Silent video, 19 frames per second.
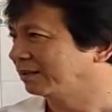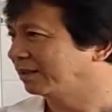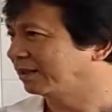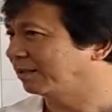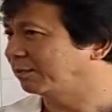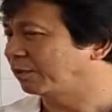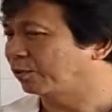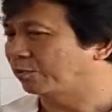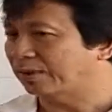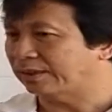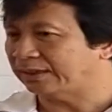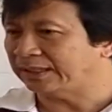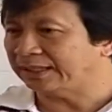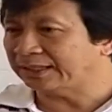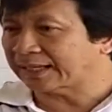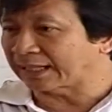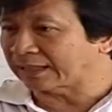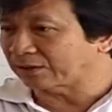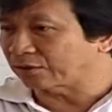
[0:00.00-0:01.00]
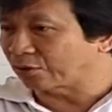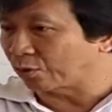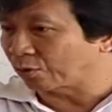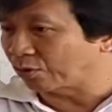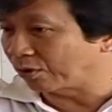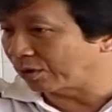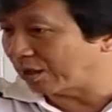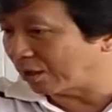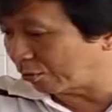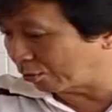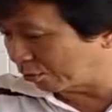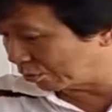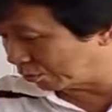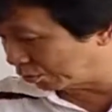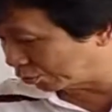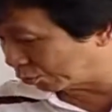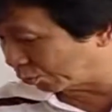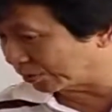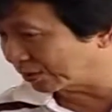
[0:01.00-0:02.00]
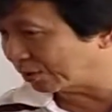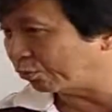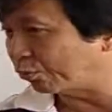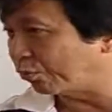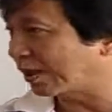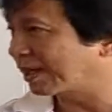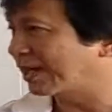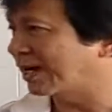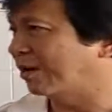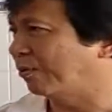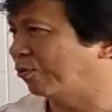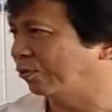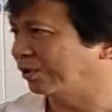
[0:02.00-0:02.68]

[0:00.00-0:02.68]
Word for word: นะบอกว่าที่กันตกของเราสูงเท่าหัวเข่า